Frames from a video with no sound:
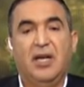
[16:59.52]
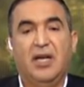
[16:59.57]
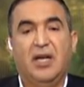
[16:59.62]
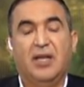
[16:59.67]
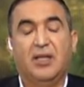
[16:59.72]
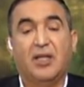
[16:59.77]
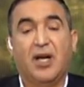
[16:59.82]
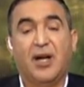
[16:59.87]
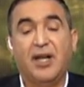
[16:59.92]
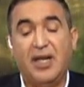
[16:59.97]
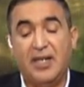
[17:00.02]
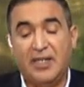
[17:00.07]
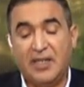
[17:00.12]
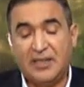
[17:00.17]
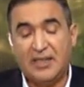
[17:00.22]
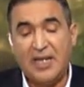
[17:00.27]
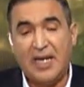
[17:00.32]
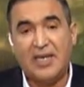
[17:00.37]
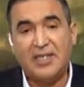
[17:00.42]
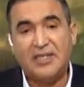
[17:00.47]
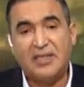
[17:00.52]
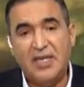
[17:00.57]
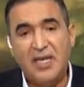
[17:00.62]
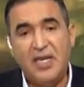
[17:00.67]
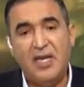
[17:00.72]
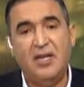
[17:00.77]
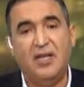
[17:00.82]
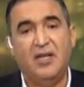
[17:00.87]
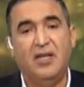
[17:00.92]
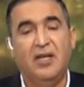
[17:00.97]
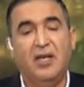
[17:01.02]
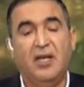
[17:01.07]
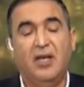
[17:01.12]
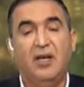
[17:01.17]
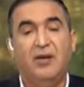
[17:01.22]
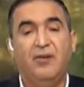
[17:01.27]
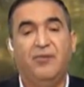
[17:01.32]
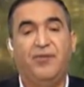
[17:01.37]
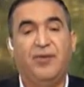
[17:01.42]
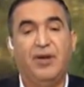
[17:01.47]
طريقه التخزين
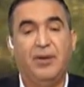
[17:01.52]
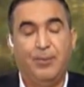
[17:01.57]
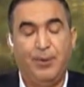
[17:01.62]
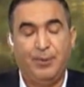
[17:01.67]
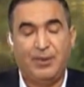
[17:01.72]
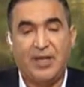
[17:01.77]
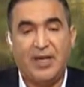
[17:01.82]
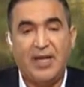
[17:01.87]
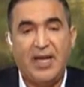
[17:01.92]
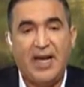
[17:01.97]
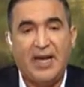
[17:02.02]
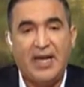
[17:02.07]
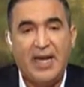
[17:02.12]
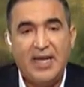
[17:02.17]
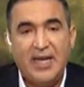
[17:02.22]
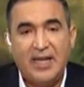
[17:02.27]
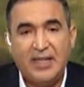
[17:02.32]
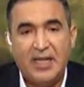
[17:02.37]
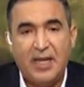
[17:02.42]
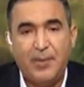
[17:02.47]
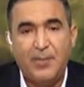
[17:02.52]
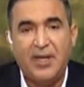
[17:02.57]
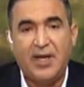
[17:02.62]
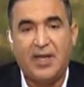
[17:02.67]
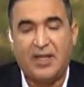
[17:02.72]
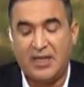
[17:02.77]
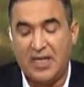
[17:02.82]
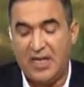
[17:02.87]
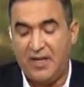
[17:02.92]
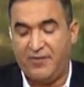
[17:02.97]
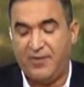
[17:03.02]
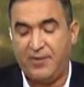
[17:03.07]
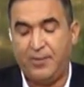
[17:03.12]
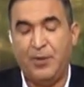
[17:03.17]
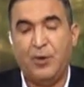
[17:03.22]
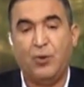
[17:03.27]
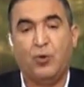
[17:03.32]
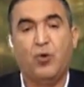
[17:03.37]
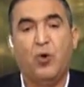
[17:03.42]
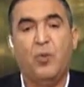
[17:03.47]
بطريقه جيده بيختلف
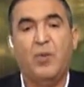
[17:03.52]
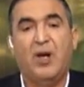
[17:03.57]
من كومه